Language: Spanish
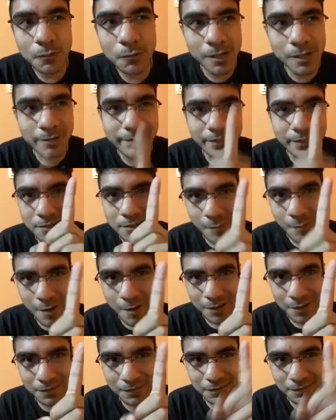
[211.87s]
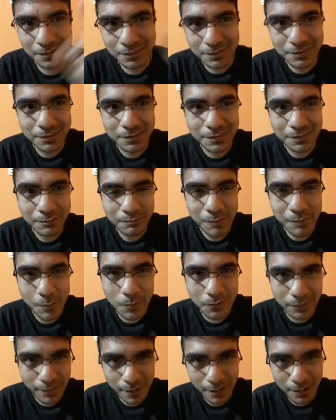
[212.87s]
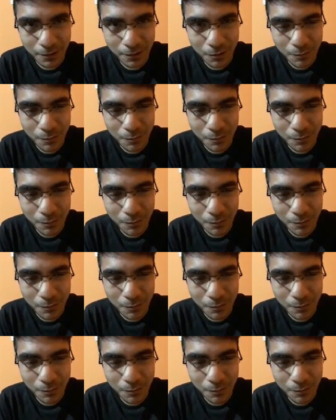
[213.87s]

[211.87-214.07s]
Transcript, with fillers: Una batalla más. Vamos a